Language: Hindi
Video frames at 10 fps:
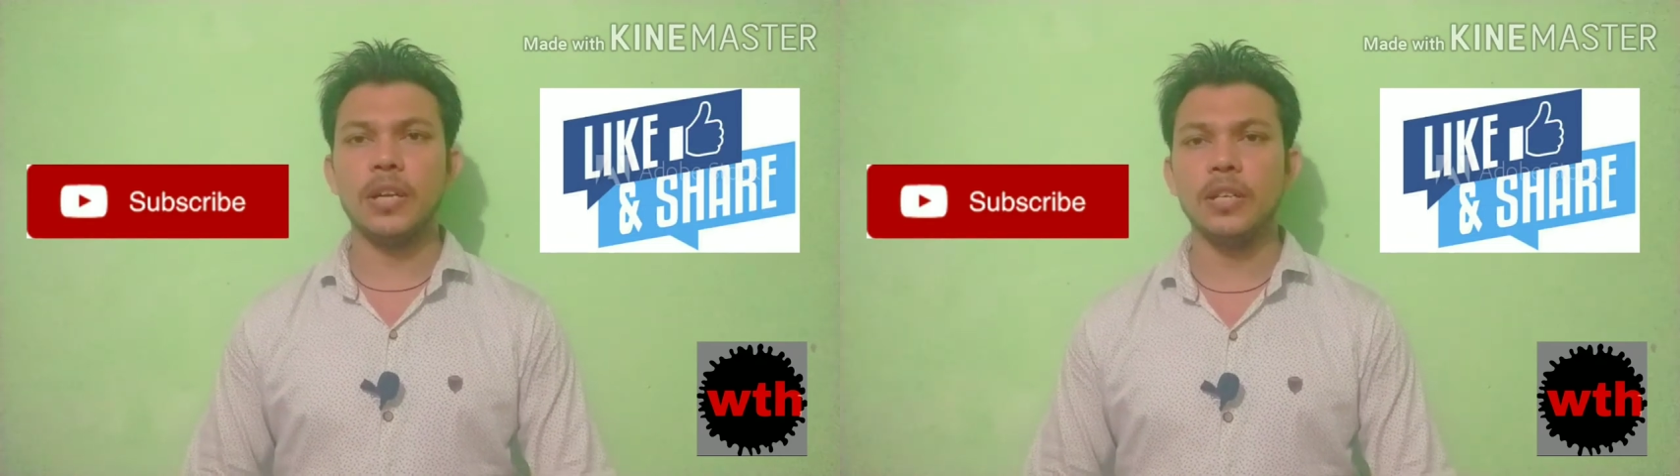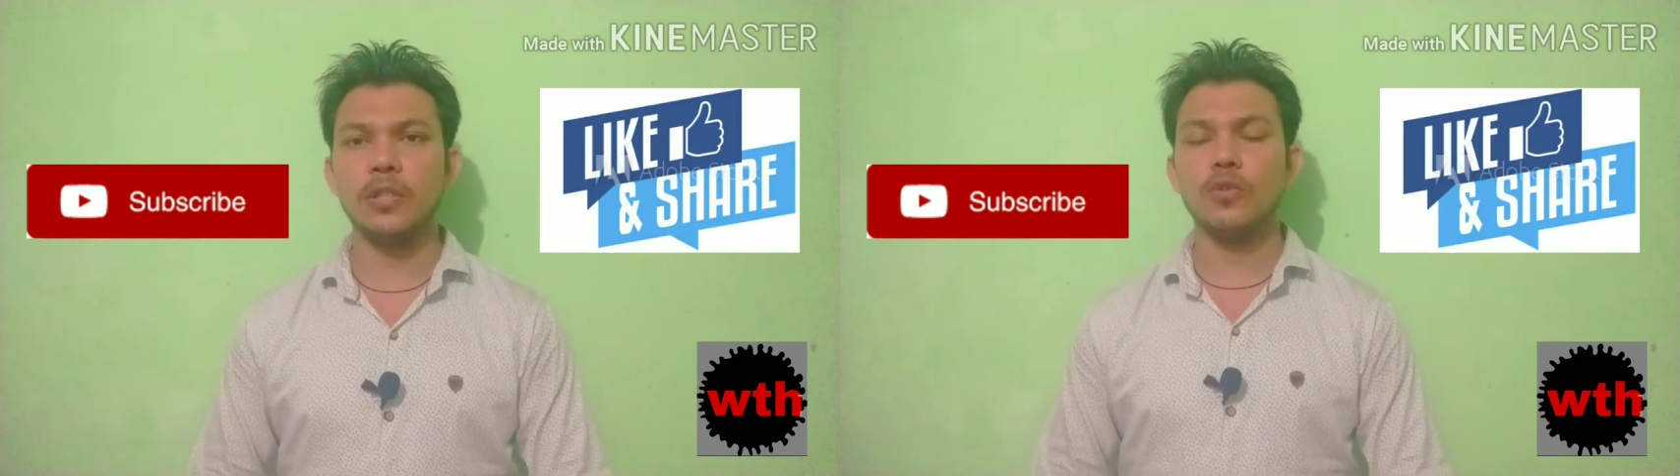
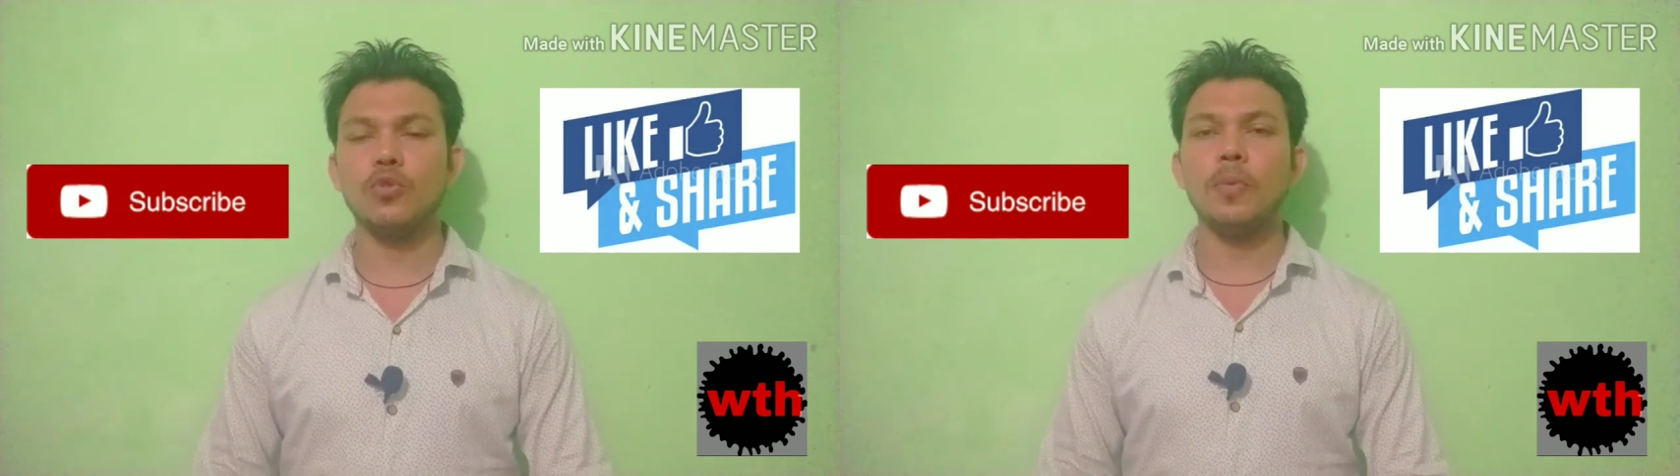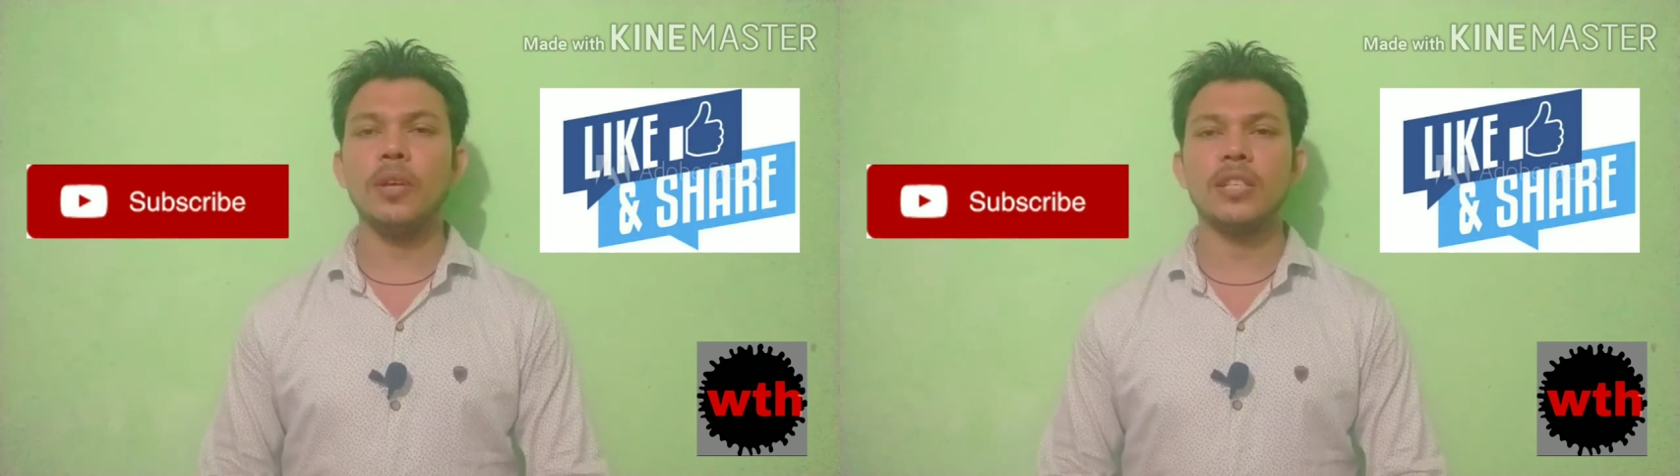ढाई सौ
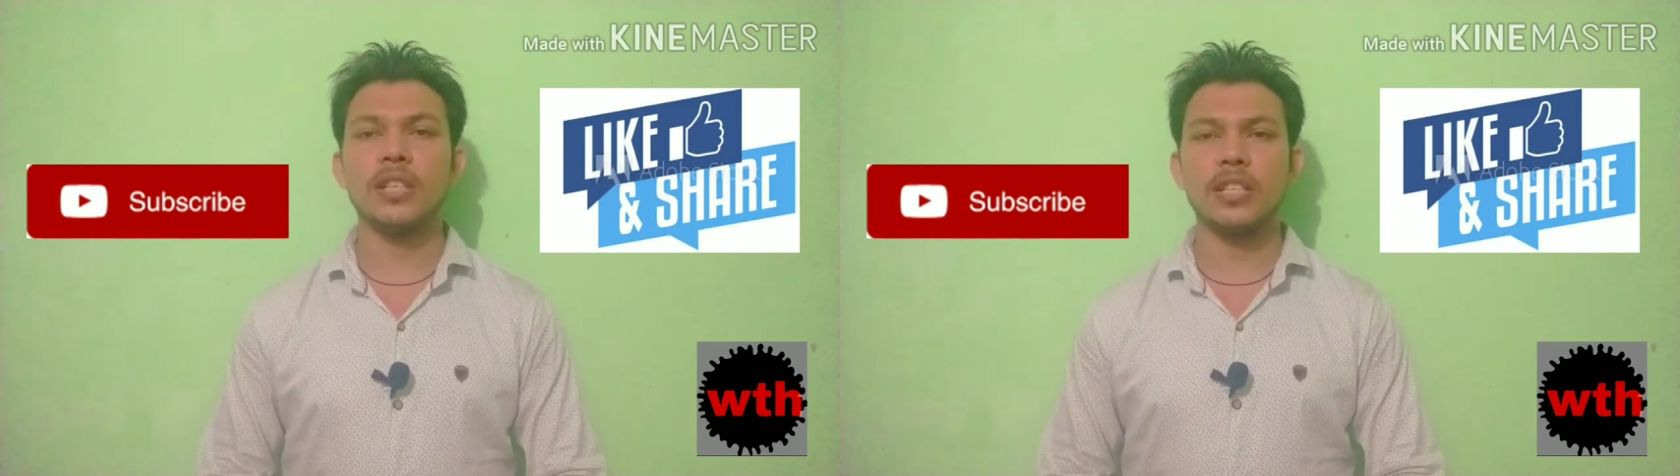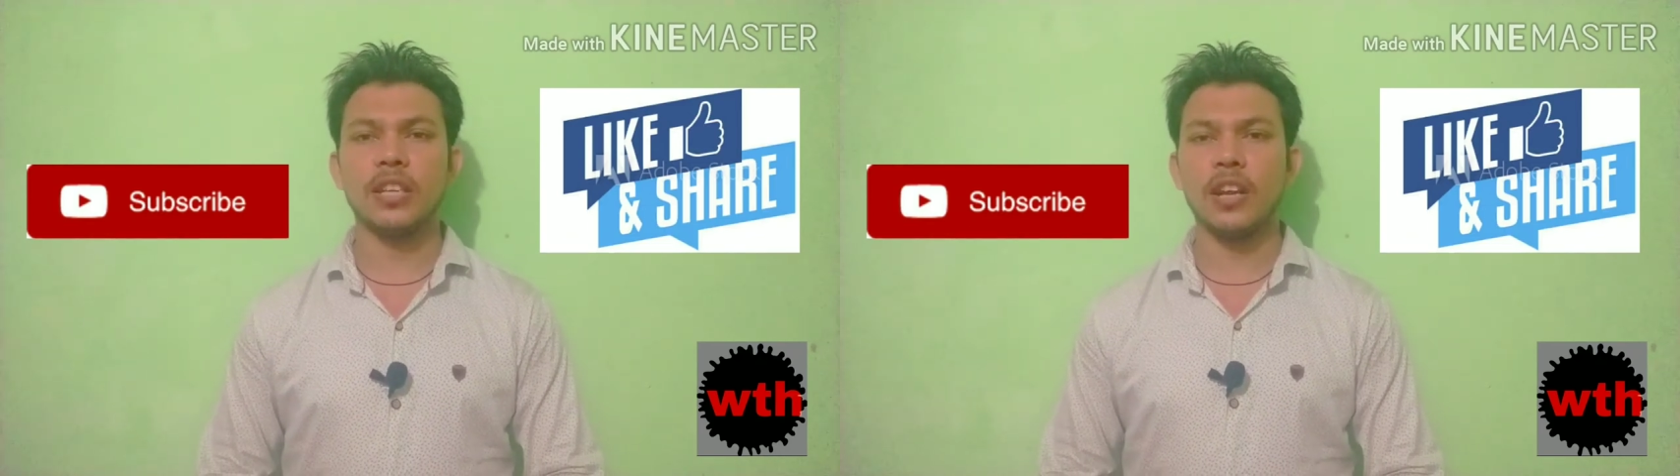जो भी
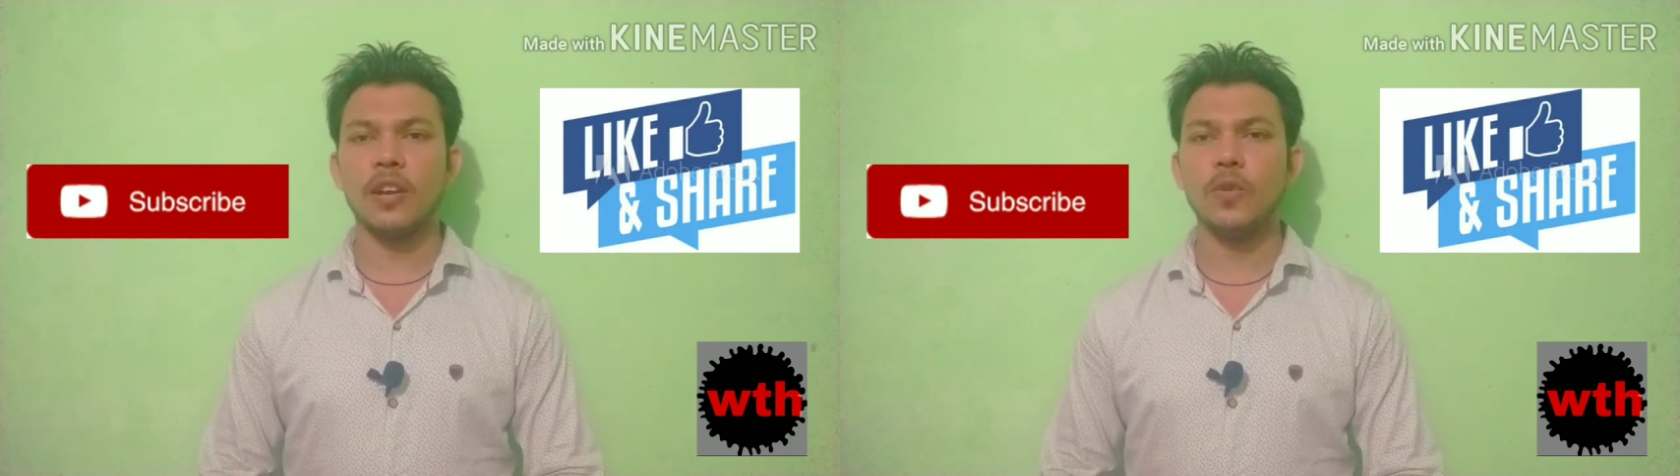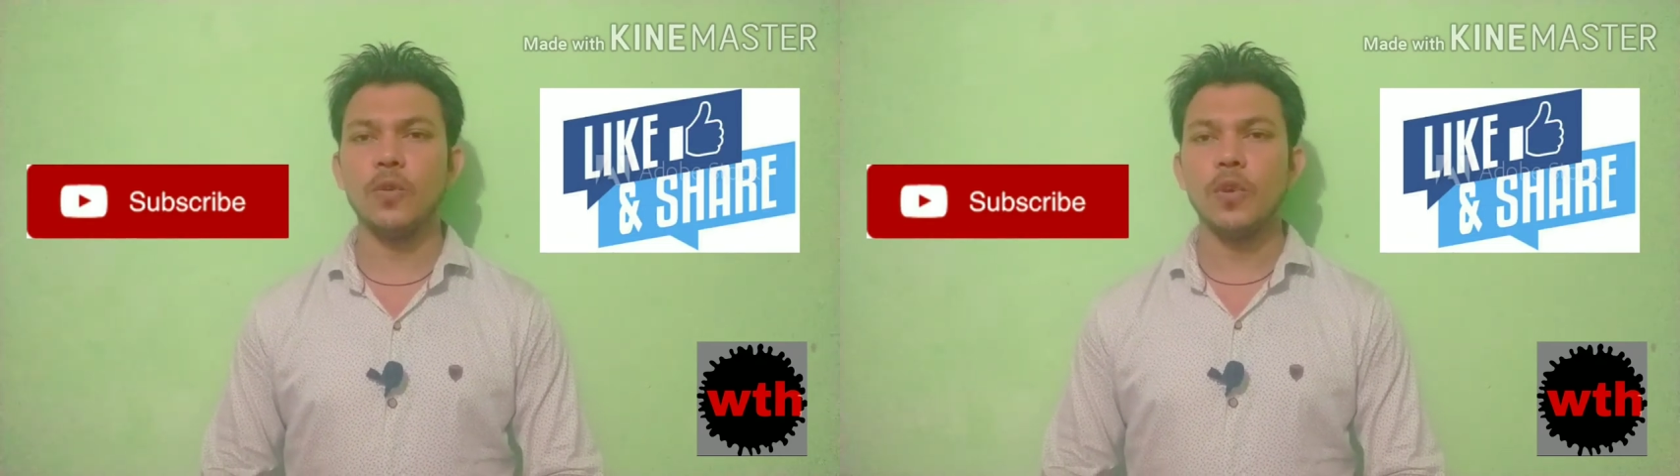रिचार्ज कराए हो